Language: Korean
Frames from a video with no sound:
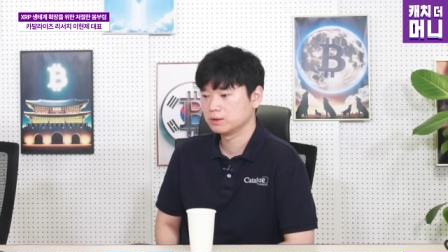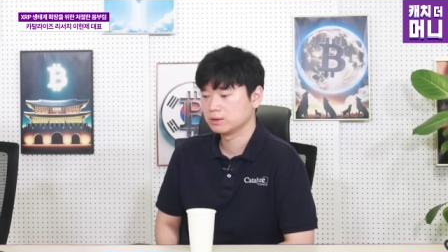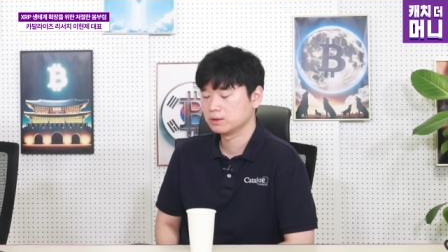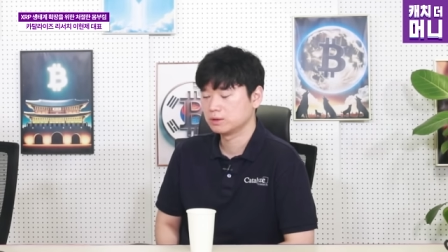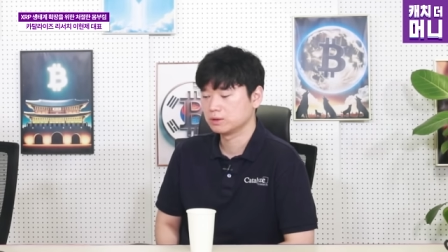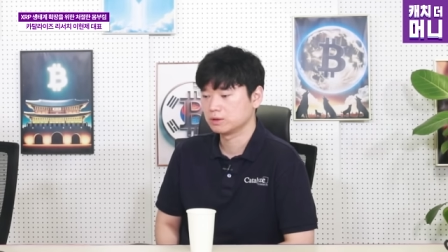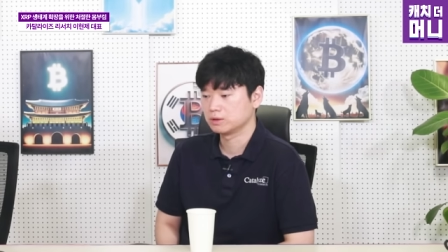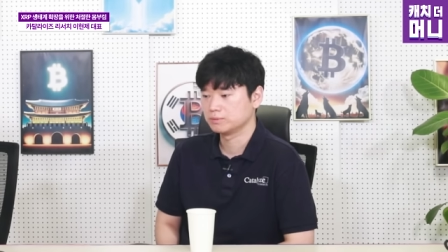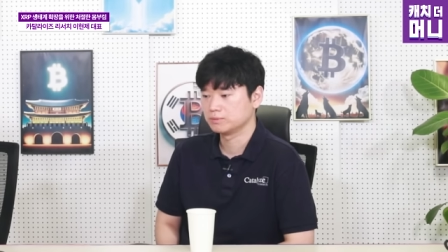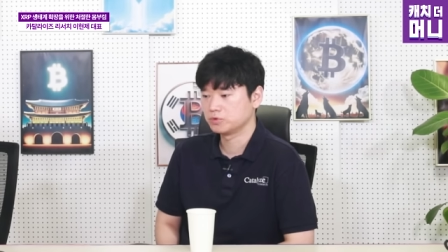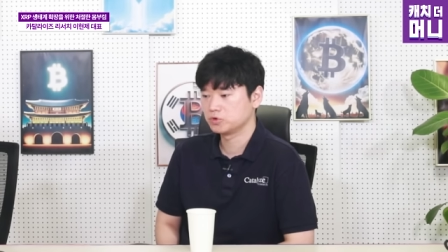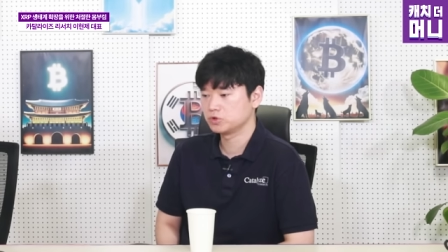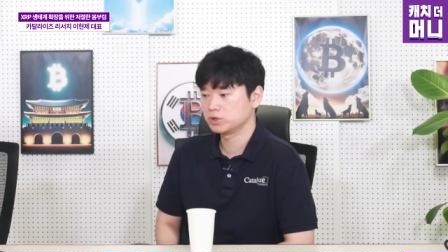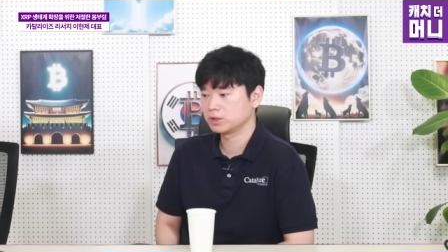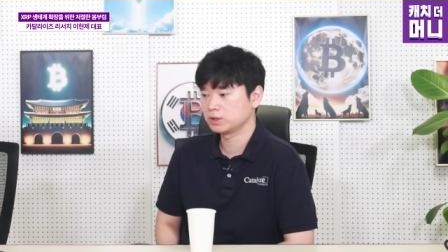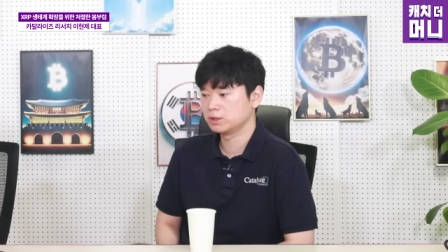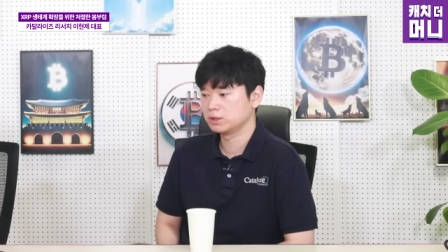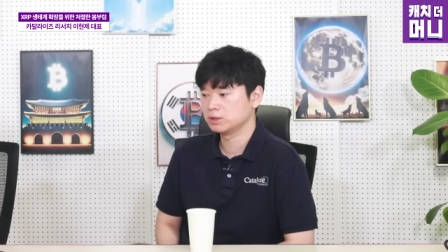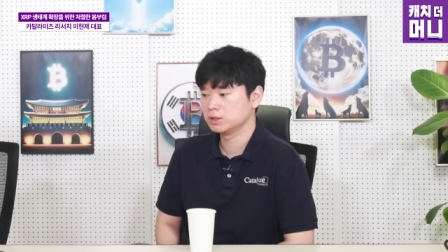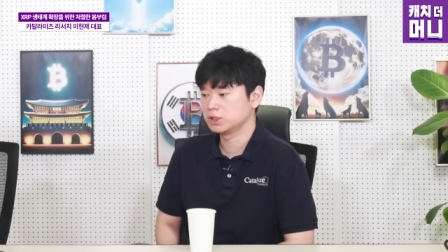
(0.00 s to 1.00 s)
어떤
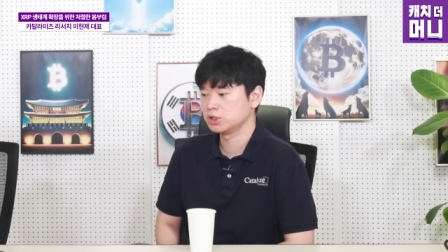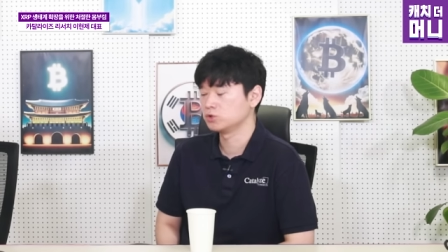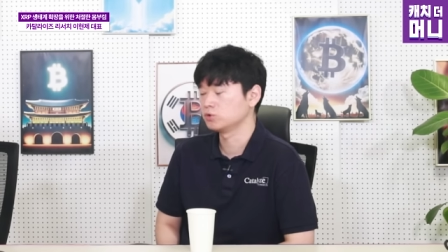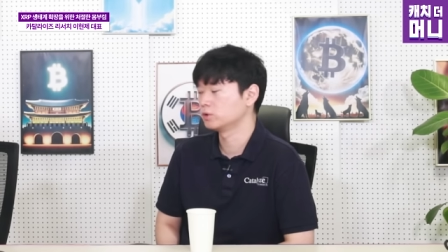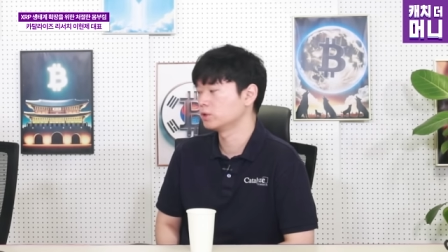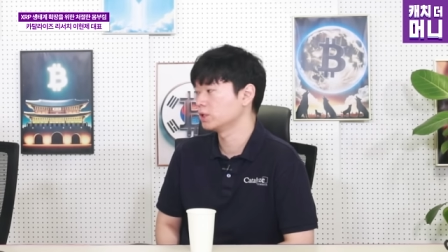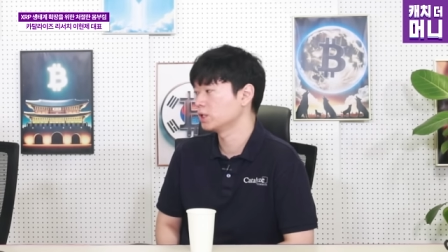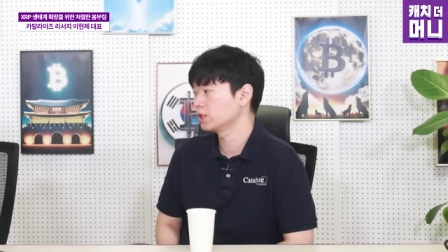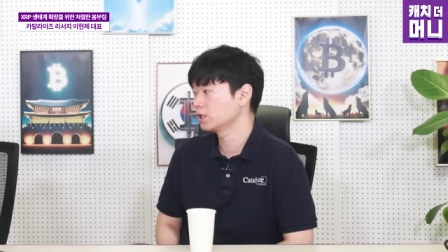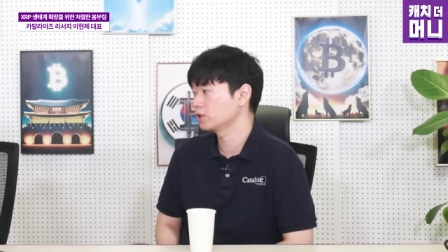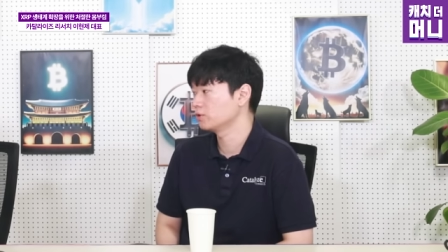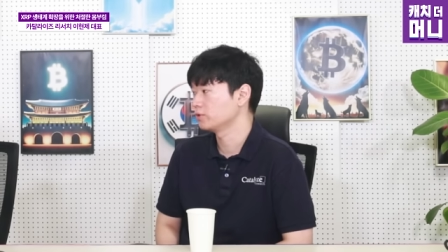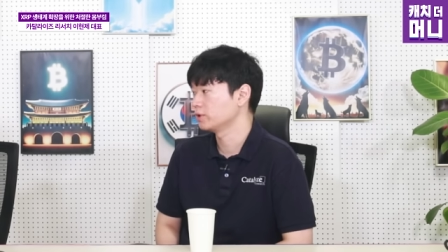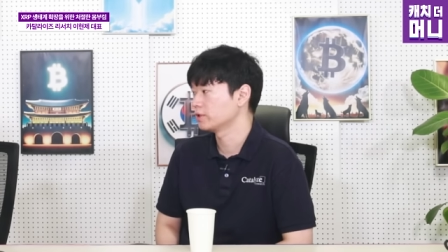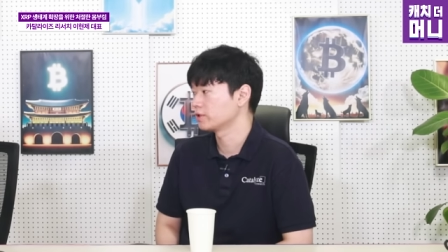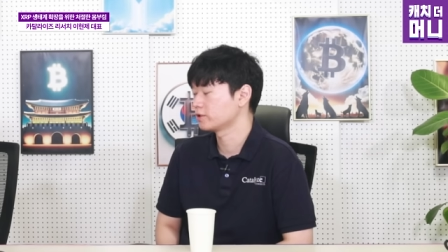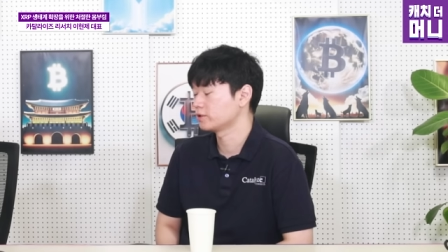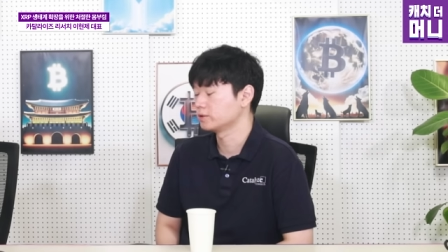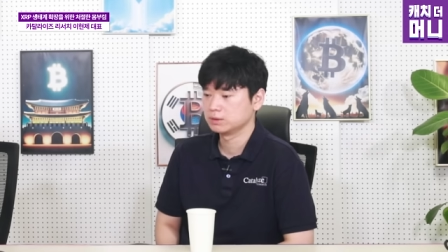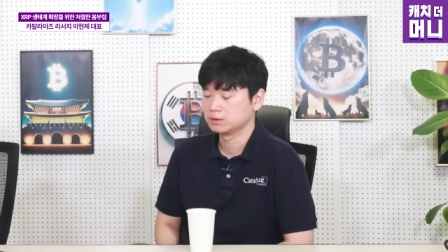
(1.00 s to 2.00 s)
프로젝트를 지원을 하기
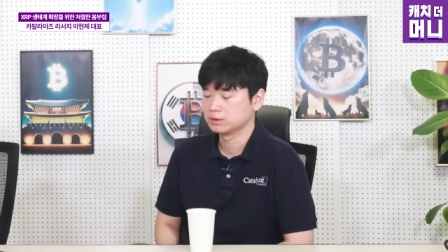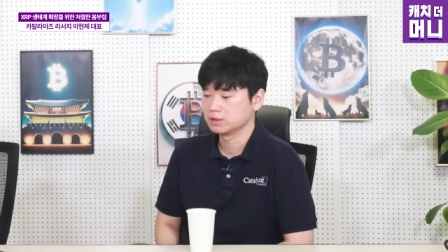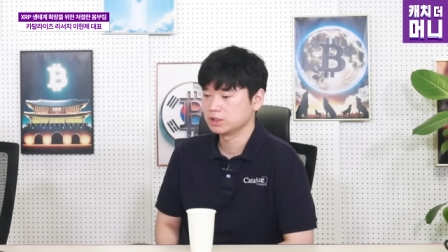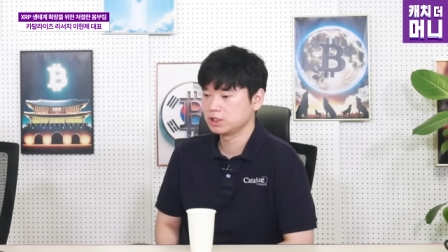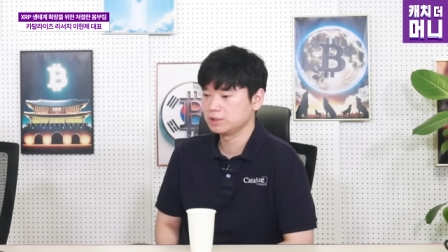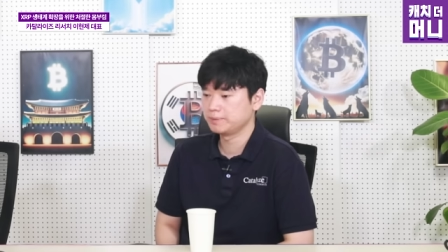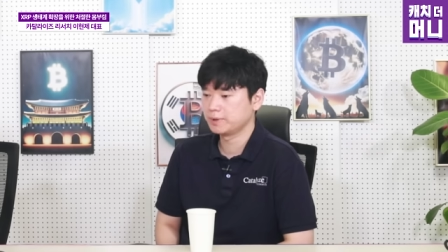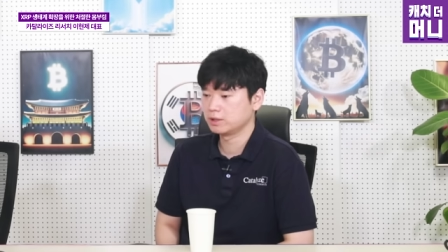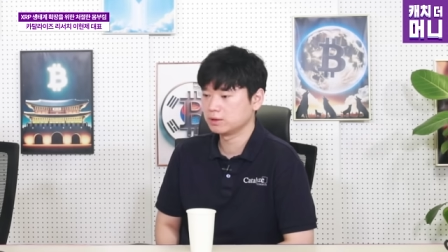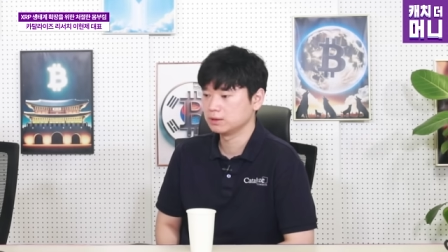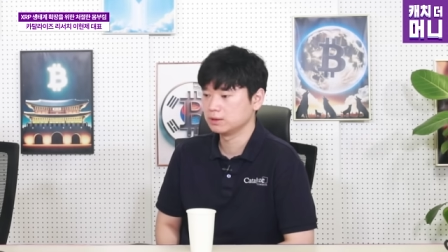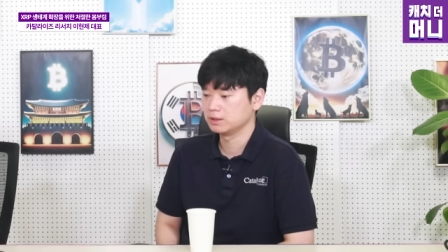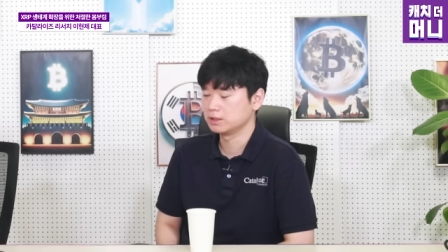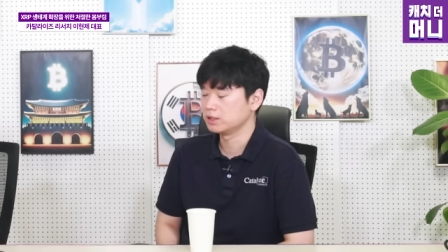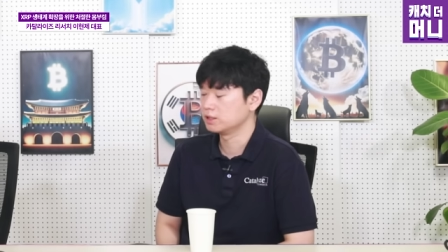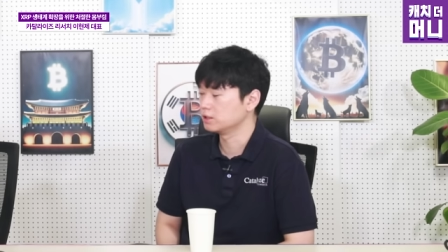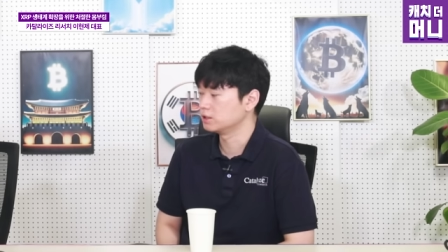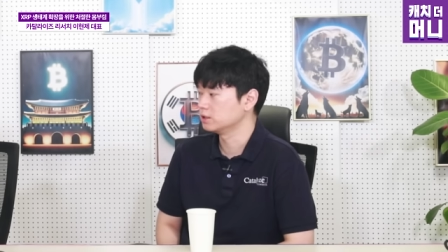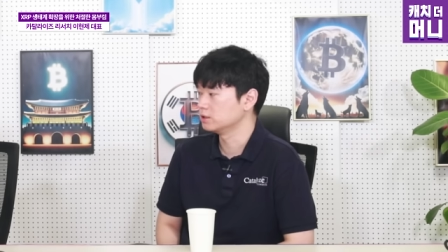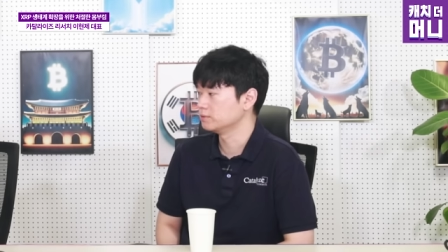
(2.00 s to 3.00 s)
위해서 십억
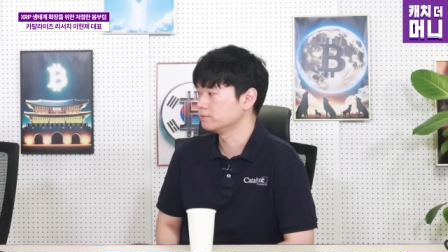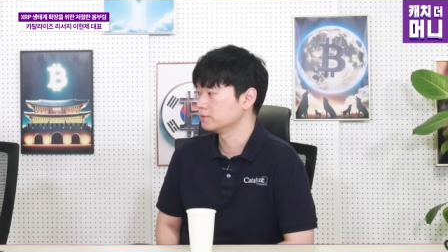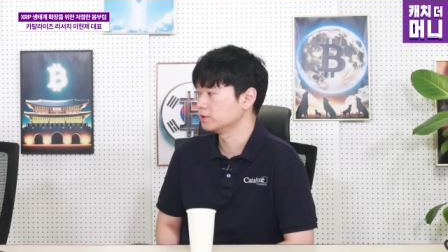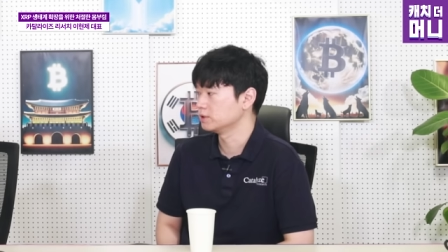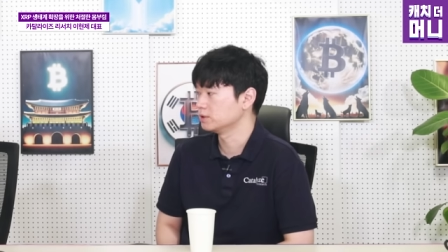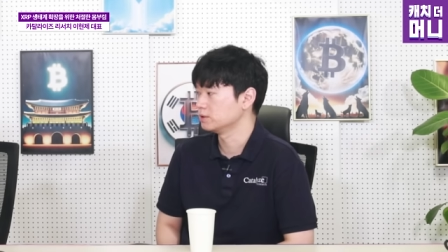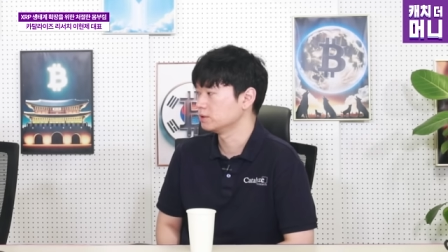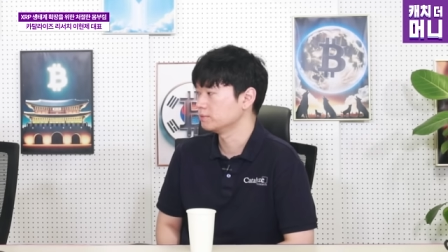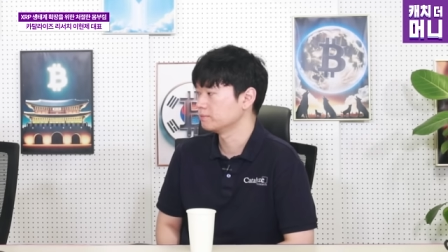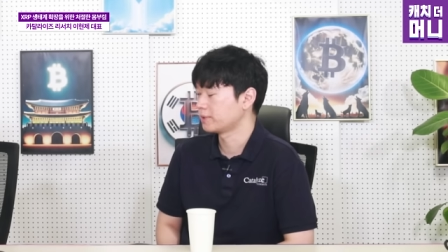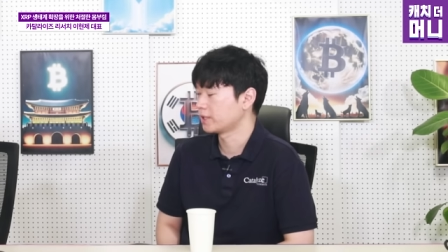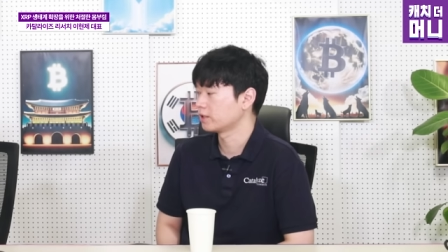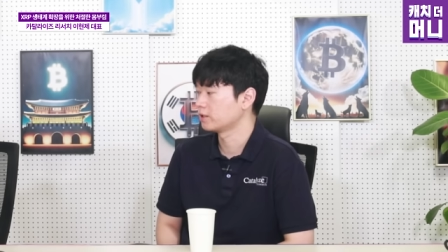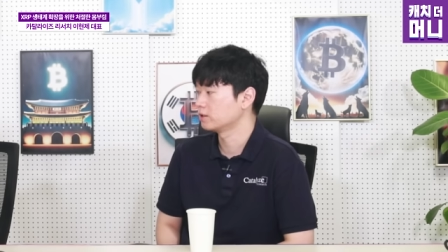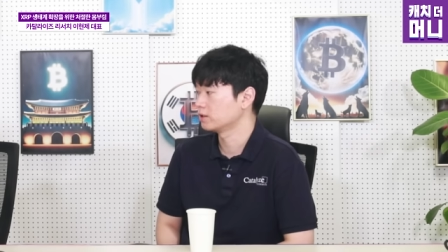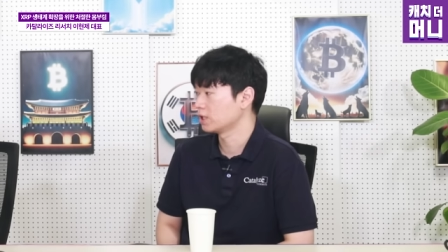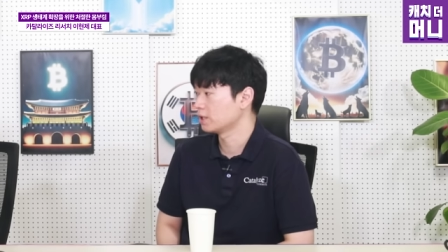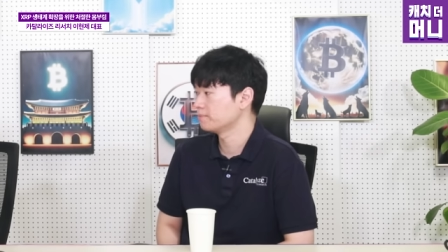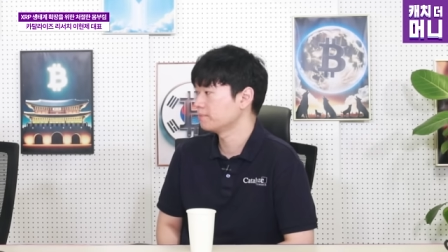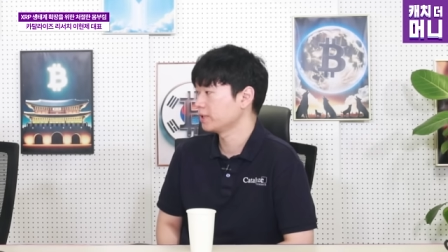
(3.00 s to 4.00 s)
기금을
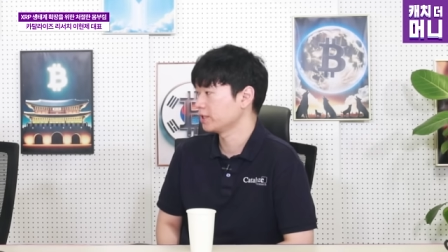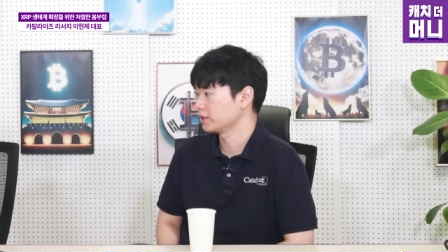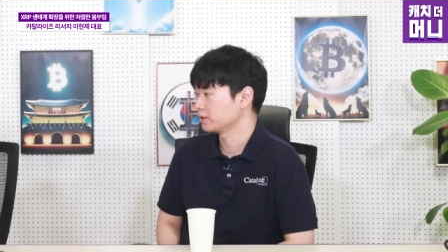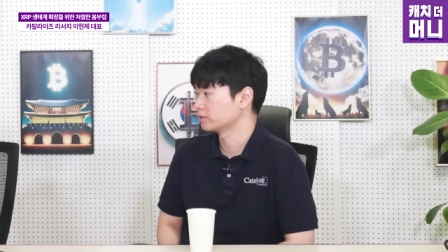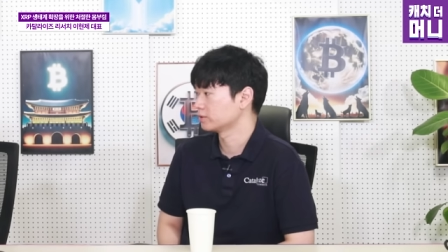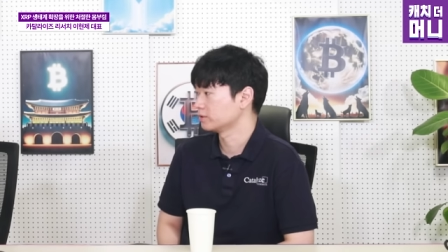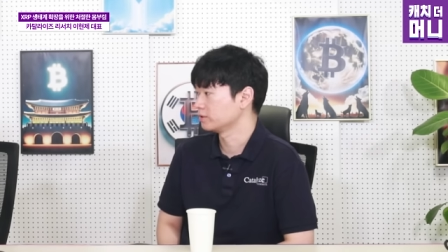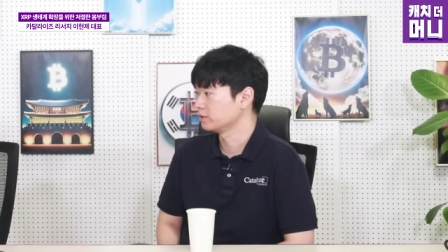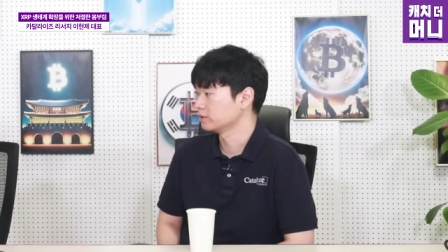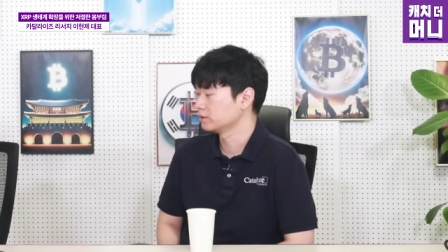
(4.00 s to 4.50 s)
마련을 한 바 있거든요.